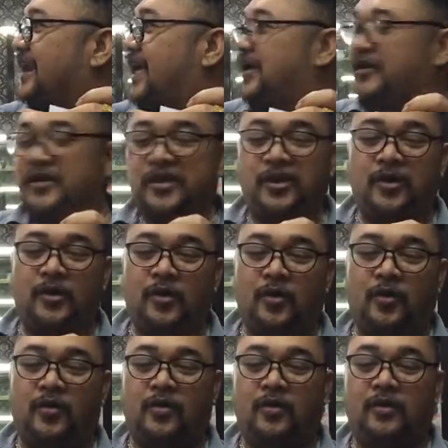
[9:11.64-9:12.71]
Letter
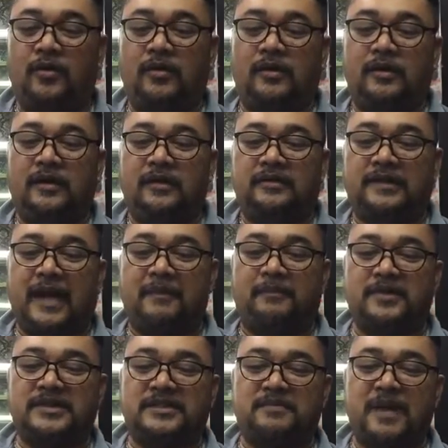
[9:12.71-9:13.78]
U.
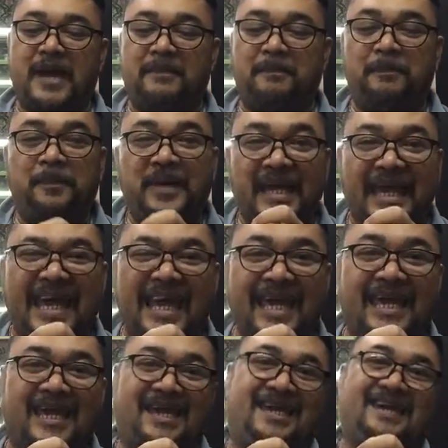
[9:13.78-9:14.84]
Tapos may
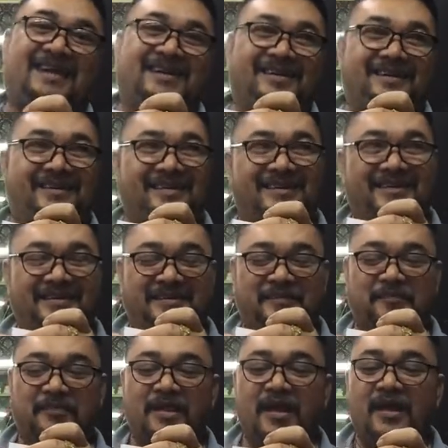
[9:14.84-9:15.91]
P.
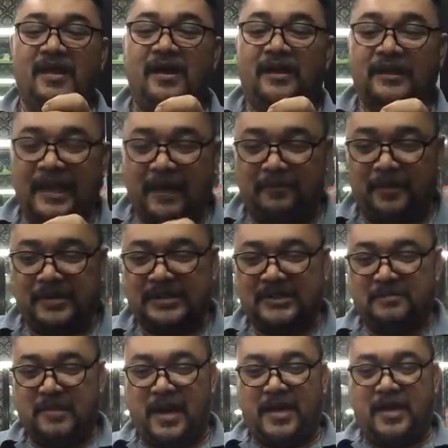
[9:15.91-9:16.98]

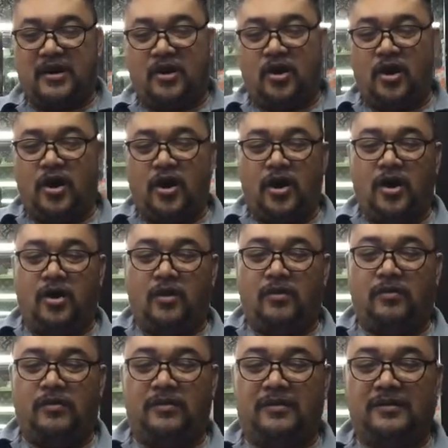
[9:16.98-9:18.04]
Tapos may
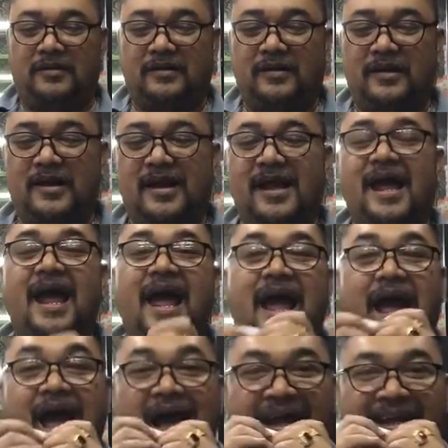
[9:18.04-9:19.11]
O.
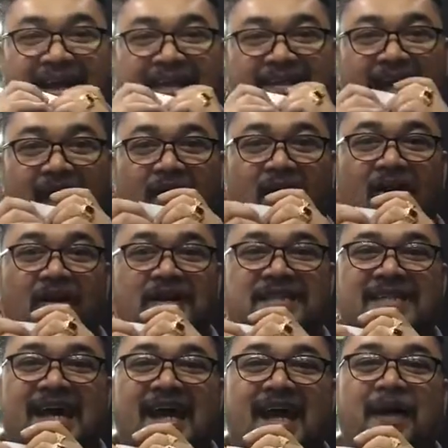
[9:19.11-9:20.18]
Ang nagdaog
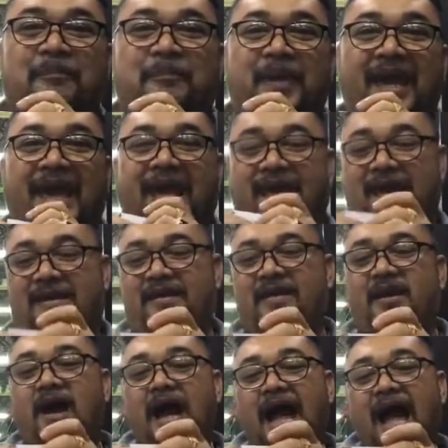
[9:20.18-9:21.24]
sang kape.
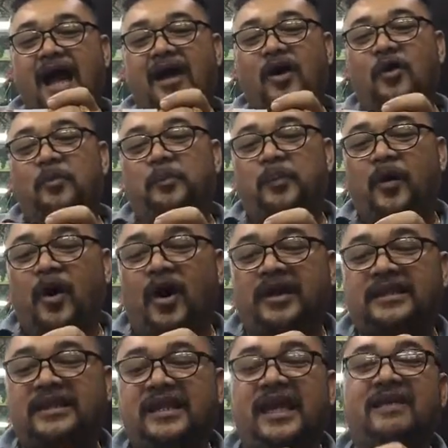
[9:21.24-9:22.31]
Ang
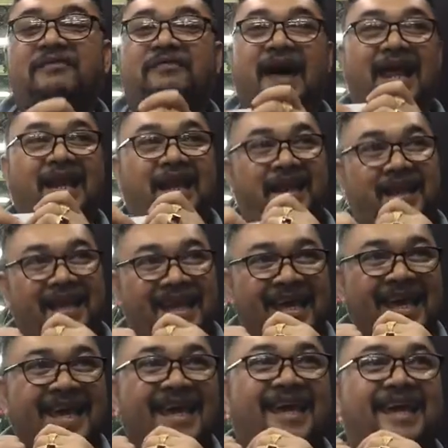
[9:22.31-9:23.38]
upod ni
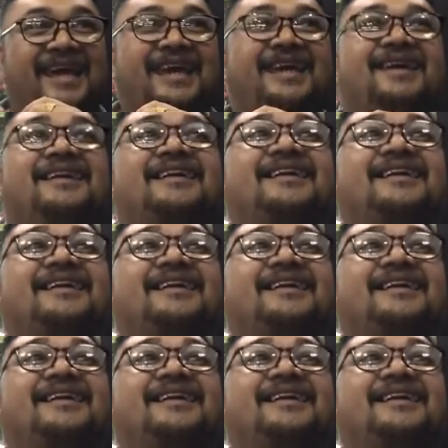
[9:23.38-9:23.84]
Valerie.